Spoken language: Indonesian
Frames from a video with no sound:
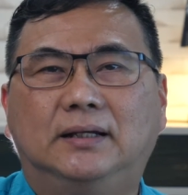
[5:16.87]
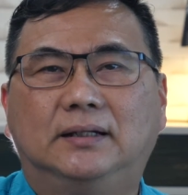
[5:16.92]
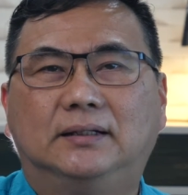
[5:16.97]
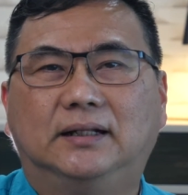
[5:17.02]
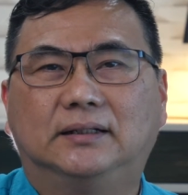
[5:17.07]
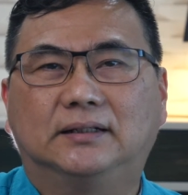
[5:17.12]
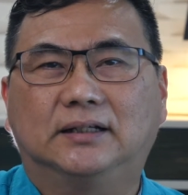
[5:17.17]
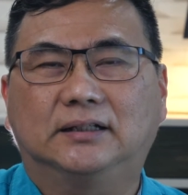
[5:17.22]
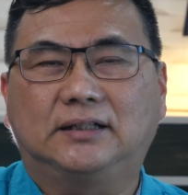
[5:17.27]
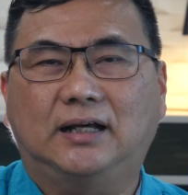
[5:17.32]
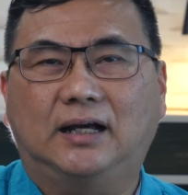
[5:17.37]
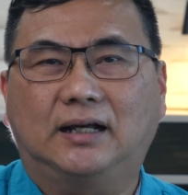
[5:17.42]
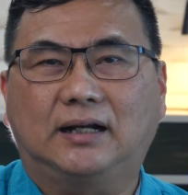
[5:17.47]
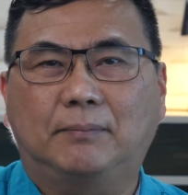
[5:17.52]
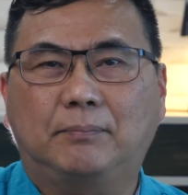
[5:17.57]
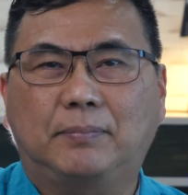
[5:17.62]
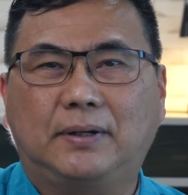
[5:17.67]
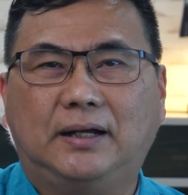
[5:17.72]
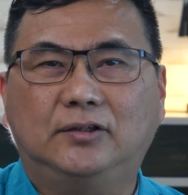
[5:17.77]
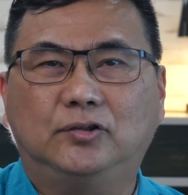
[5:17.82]
Dan kita
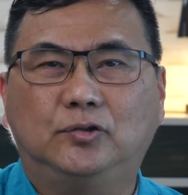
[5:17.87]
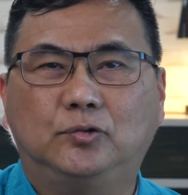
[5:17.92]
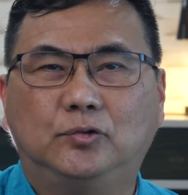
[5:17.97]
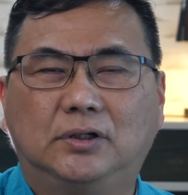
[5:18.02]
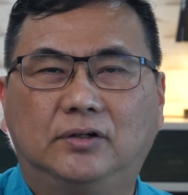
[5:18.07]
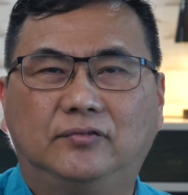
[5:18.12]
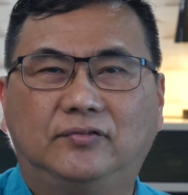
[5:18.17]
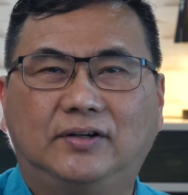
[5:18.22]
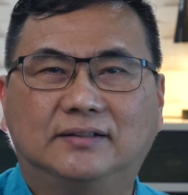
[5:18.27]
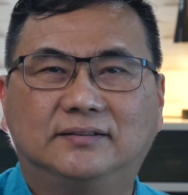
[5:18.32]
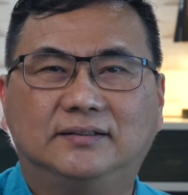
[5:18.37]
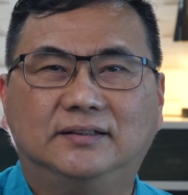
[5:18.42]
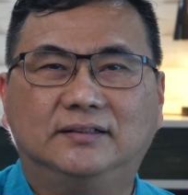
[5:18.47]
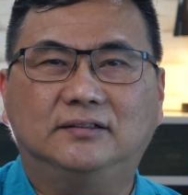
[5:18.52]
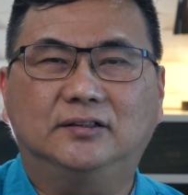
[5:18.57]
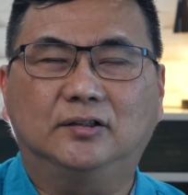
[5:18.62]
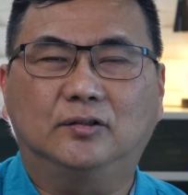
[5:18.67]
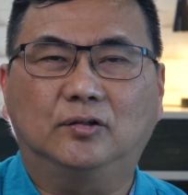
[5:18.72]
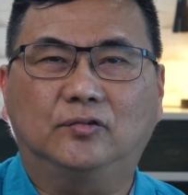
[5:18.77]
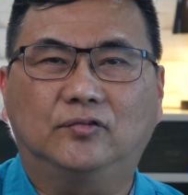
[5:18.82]
harapkan juga
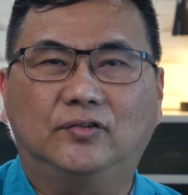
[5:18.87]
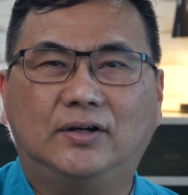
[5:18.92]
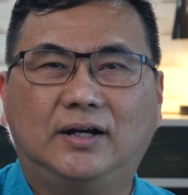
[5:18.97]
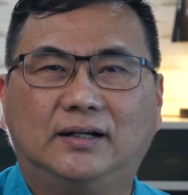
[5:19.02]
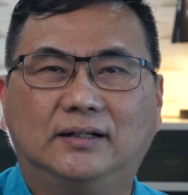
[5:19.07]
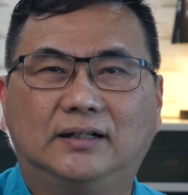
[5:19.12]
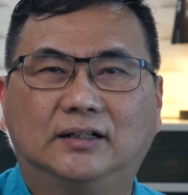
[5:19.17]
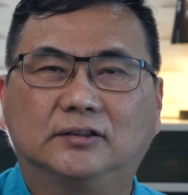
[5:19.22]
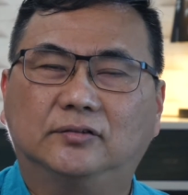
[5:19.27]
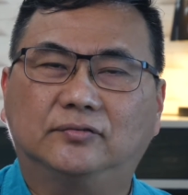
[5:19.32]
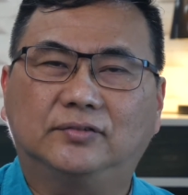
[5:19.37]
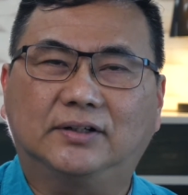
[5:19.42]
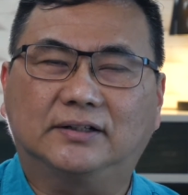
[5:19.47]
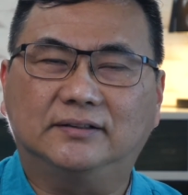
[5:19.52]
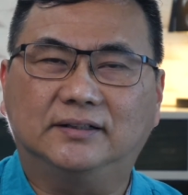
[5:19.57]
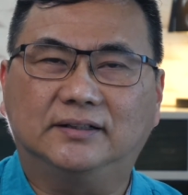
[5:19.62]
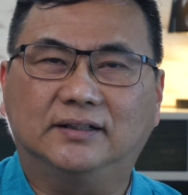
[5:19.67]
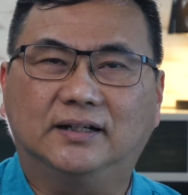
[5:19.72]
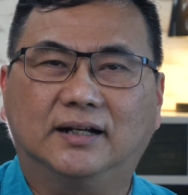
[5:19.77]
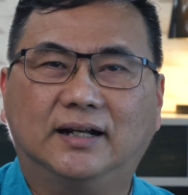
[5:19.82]
vaksin Sinovac atau
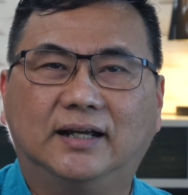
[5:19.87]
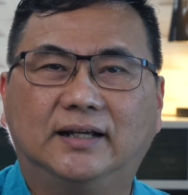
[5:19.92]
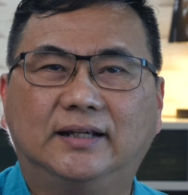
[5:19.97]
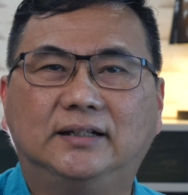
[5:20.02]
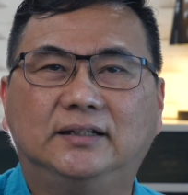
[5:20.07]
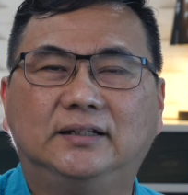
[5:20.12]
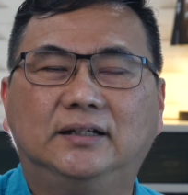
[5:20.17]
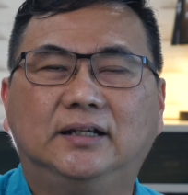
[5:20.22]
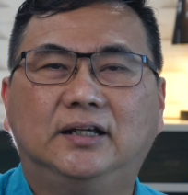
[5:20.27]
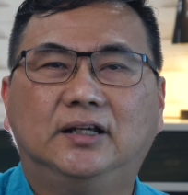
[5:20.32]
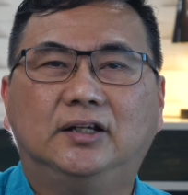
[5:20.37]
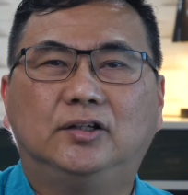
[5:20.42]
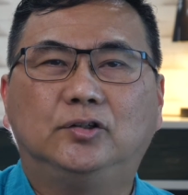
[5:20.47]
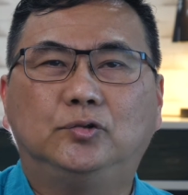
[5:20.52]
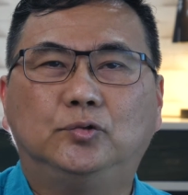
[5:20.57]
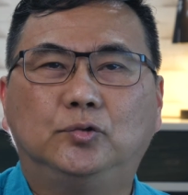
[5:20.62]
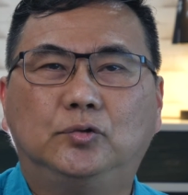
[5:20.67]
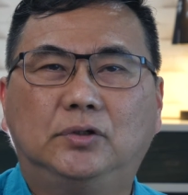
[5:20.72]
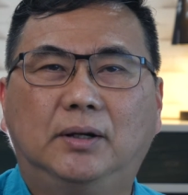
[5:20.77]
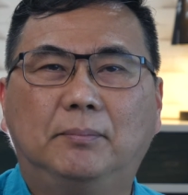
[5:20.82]
vaksin yang lain
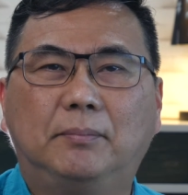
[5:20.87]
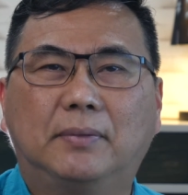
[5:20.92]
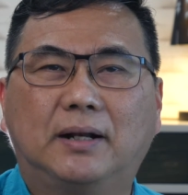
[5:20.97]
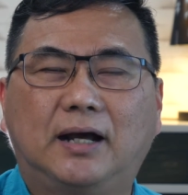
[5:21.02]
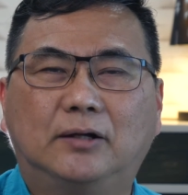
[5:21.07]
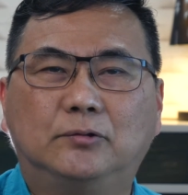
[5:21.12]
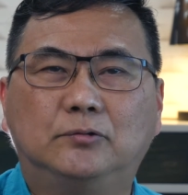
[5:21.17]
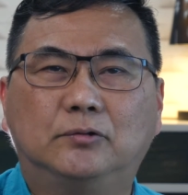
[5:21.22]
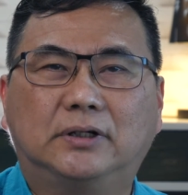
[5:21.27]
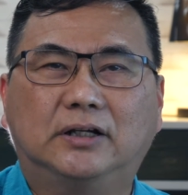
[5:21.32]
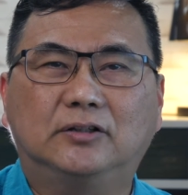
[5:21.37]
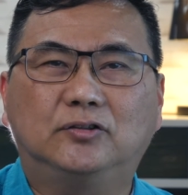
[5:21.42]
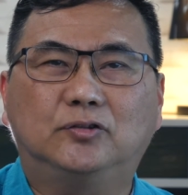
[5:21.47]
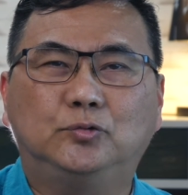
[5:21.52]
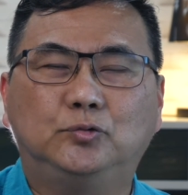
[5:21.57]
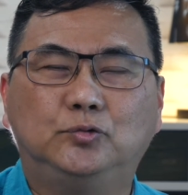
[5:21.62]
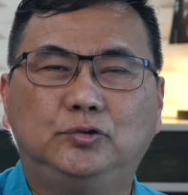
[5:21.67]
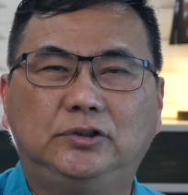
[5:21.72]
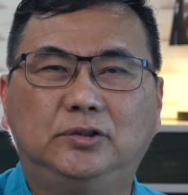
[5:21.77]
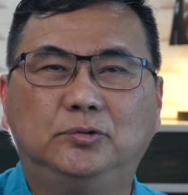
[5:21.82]
juga melakukan
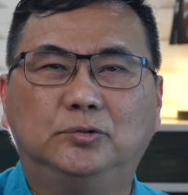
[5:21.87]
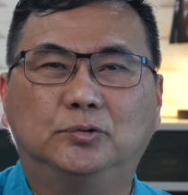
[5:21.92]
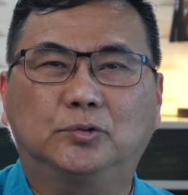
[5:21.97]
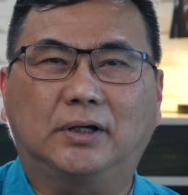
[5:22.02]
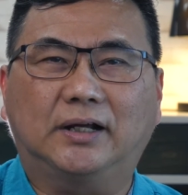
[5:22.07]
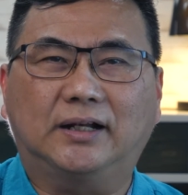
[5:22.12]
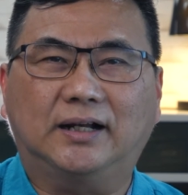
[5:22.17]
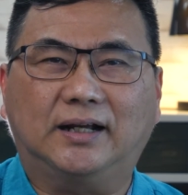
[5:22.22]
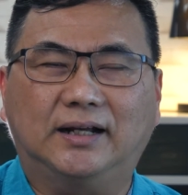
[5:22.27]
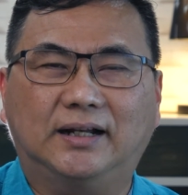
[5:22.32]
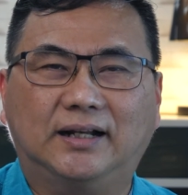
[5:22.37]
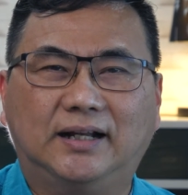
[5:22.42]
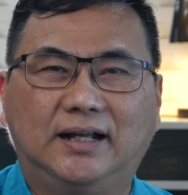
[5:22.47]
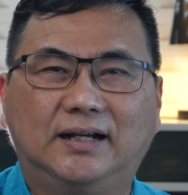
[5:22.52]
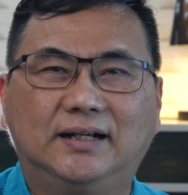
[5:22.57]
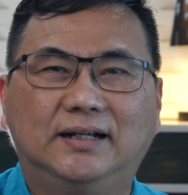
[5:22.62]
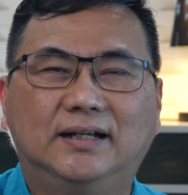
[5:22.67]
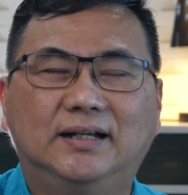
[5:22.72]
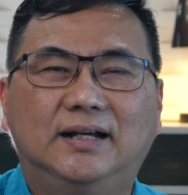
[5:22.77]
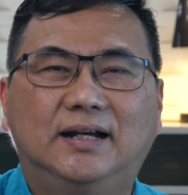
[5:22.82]
studi untuk
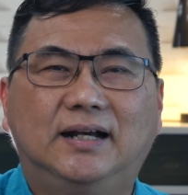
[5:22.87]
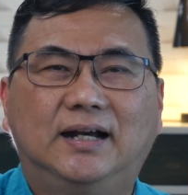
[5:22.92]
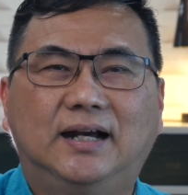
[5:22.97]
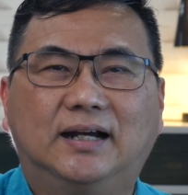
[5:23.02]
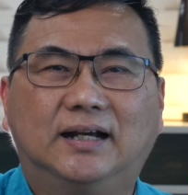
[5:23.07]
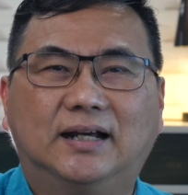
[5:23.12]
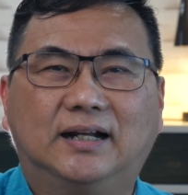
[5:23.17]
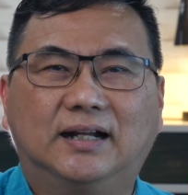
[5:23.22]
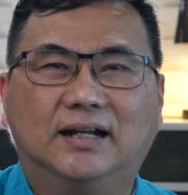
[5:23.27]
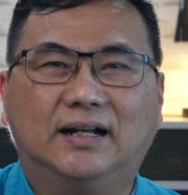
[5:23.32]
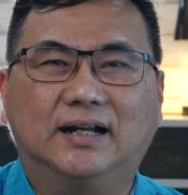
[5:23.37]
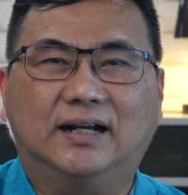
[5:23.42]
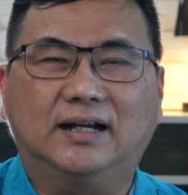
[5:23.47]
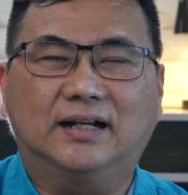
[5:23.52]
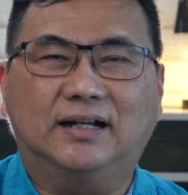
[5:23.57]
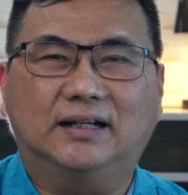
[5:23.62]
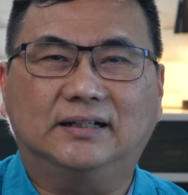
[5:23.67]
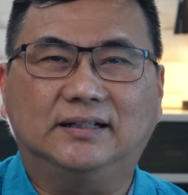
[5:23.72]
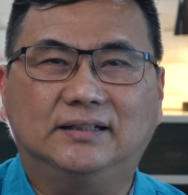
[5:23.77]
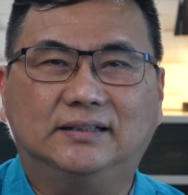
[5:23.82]
anak-anak agar
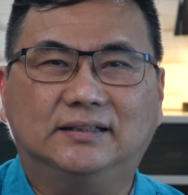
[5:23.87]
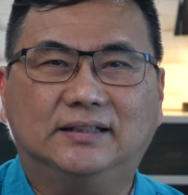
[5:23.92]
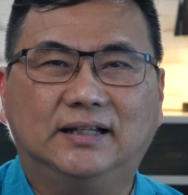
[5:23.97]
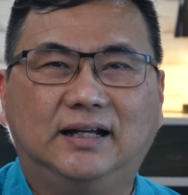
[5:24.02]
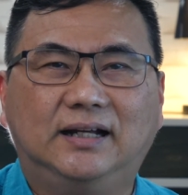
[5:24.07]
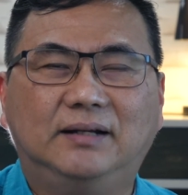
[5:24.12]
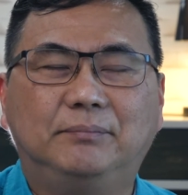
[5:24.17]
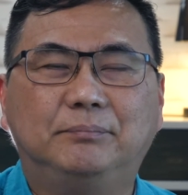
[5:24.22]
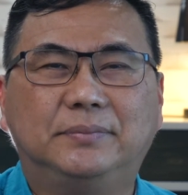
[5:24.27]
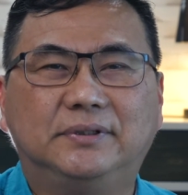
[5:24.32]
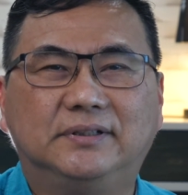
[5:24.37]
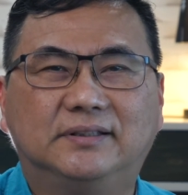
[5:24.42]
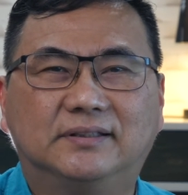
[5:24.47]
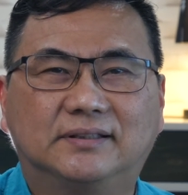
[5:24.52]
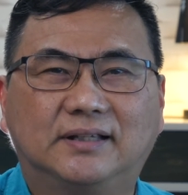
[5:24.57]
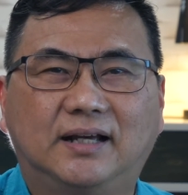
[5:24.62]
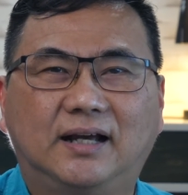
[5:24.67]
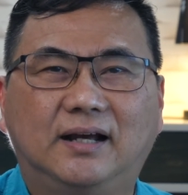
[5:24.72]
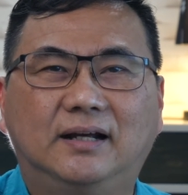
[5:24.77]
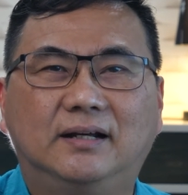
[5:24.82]
anak-anak kita
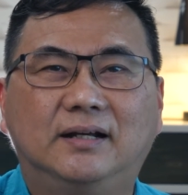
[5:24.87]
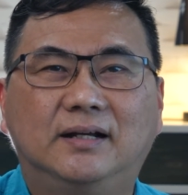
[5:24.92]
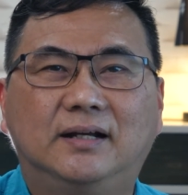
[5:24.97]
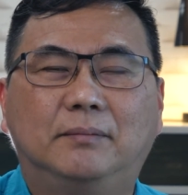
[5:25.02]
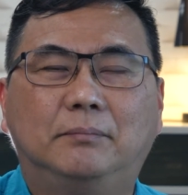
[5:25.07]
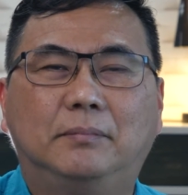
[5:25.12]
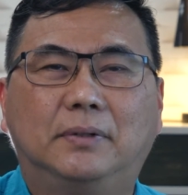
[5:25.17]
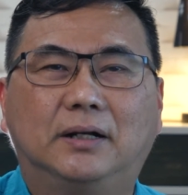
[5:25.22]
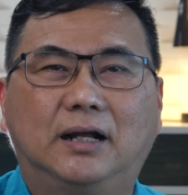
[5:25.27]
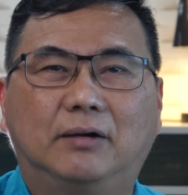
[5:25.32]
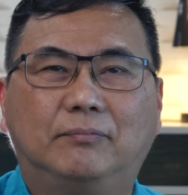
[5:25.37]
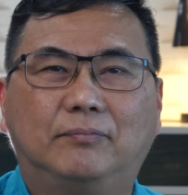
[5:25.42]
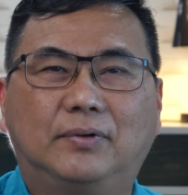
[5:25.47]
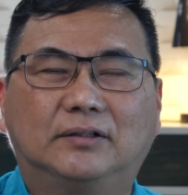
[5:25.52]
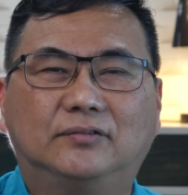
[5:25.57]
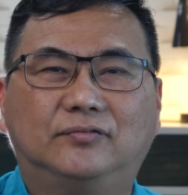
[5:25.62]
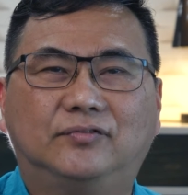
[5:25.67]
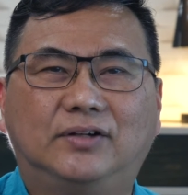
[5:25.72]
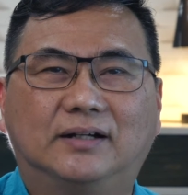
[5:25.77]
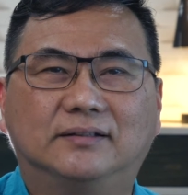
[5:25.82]
bisa
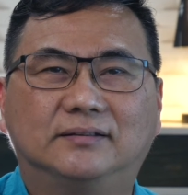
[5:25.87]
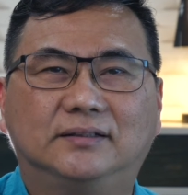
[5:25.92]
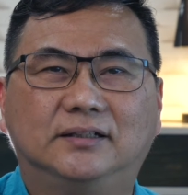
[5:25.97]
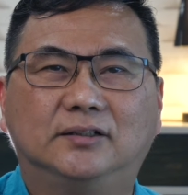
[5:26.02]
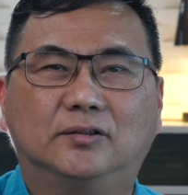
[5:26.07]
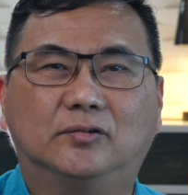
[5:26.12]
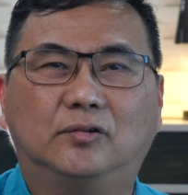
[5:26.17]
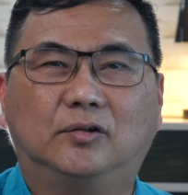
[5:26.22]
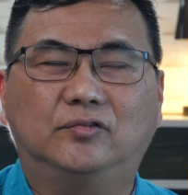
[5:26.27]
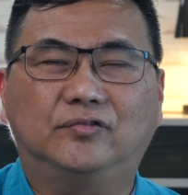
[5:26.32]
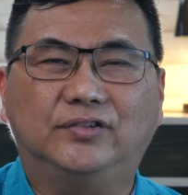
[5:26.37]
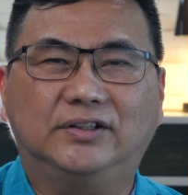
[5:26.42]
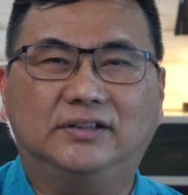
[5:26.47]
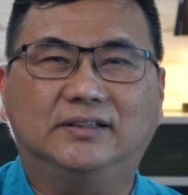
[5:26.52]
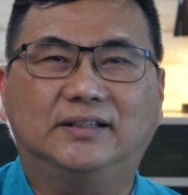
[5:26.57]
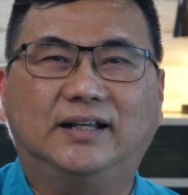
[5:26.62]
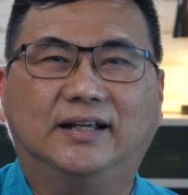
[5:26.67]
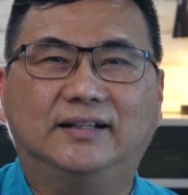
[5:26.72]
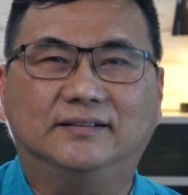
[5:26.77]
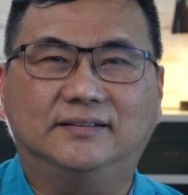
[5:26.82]
mendapat vaksin
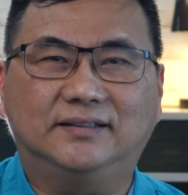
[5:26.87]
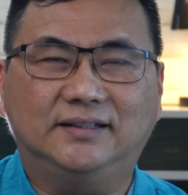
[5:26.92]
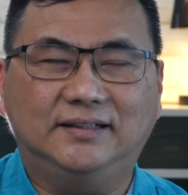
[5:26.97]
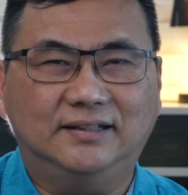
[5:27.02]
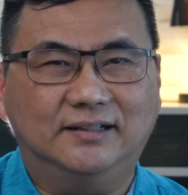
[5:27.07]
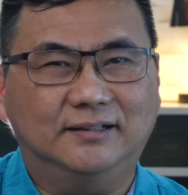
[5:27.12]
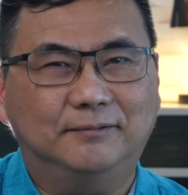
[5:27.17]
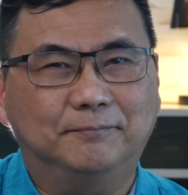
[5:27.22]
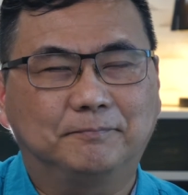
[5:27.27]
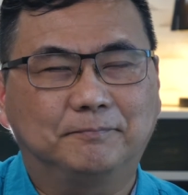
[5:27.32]
COVID-19.